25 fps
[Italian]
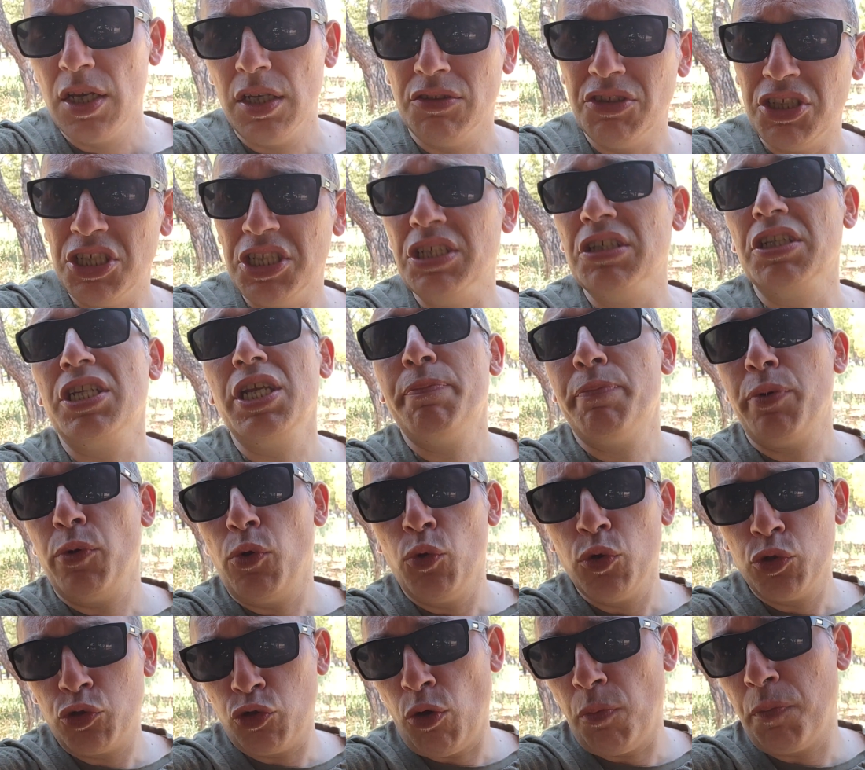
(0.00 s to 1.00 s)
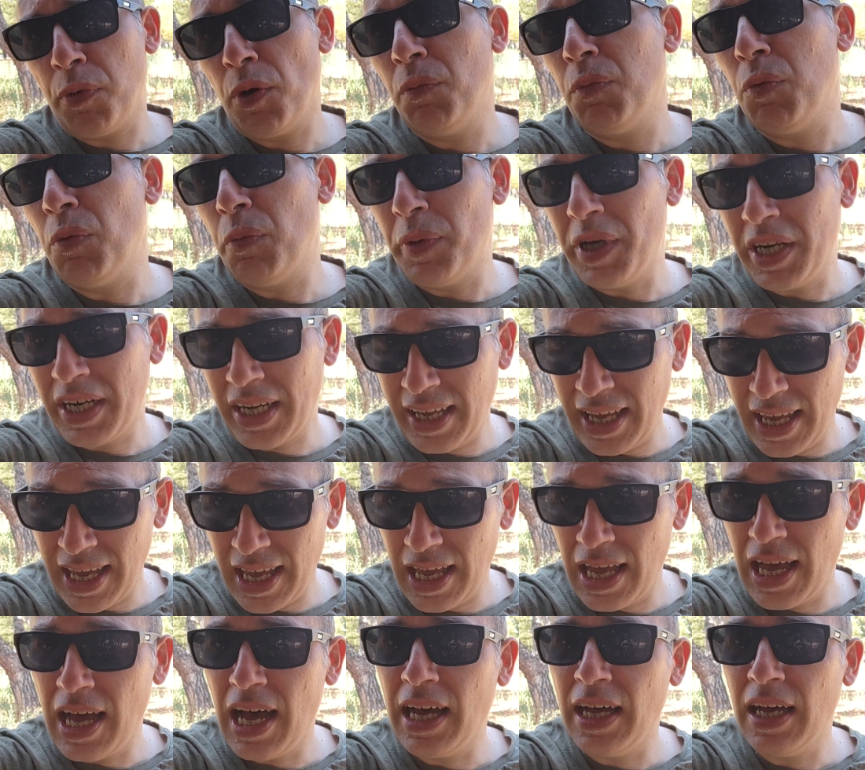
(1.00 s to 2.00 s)
di riposo proprio
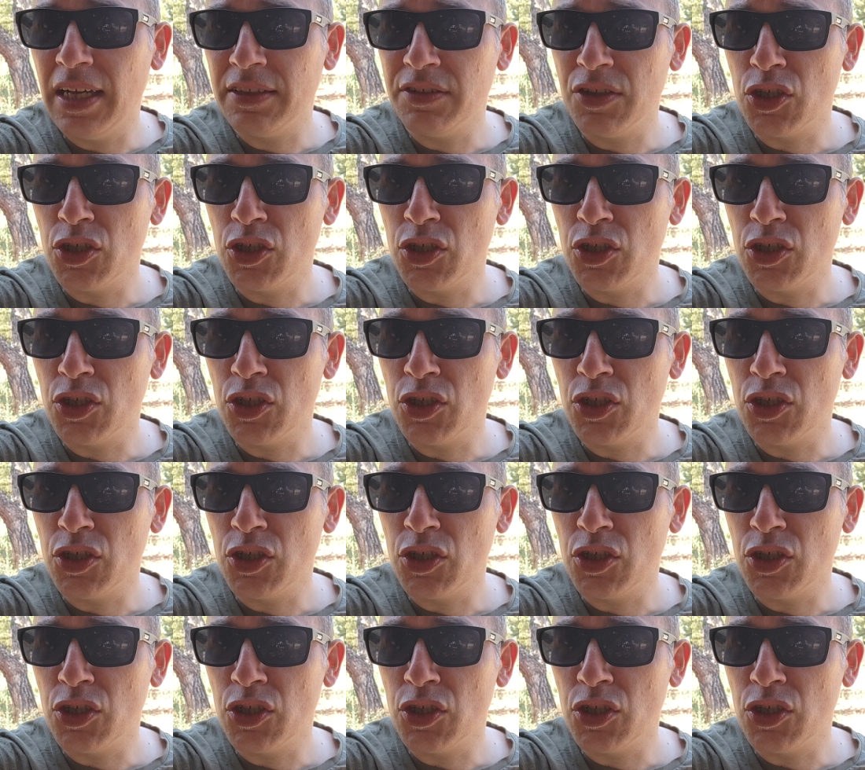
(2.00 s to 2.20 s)
perché ha